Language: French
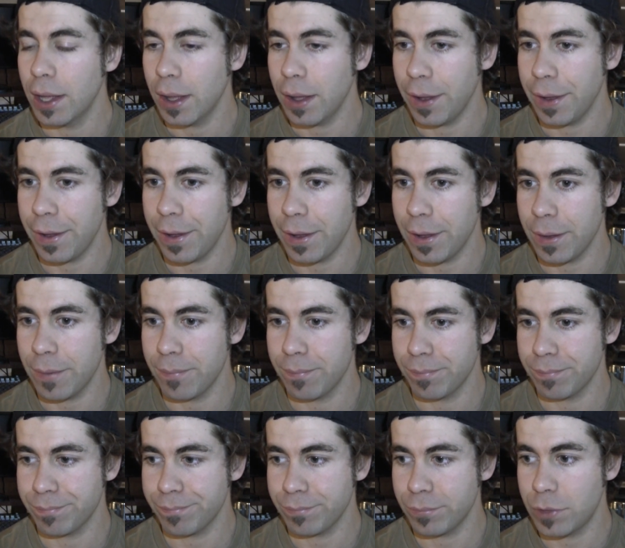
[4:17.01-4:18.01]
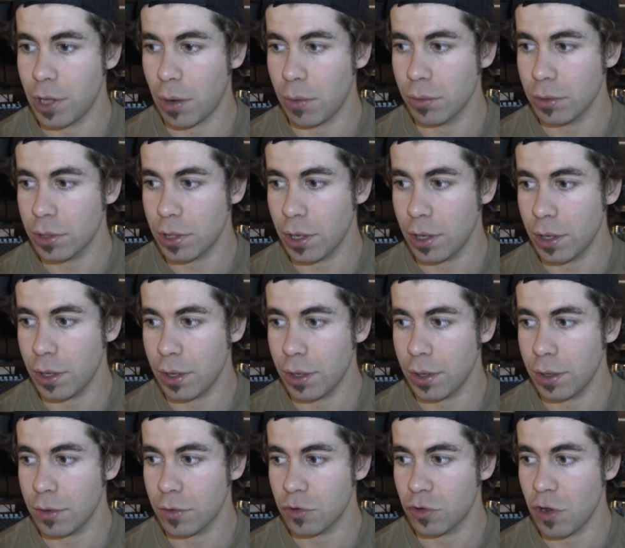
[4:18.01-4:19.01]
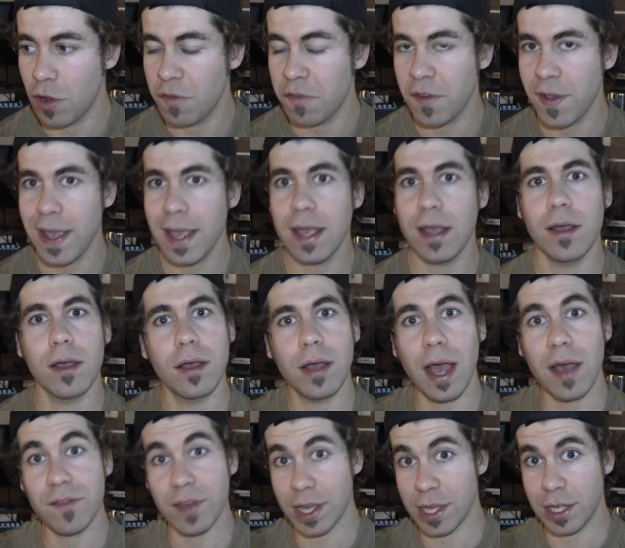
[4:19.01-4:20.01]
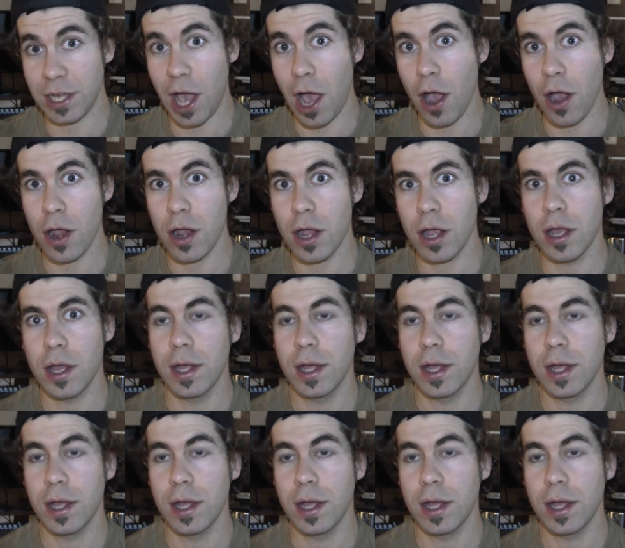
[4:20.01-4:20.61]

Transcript: Euh, donc, euh, je le fais euh, avec cœur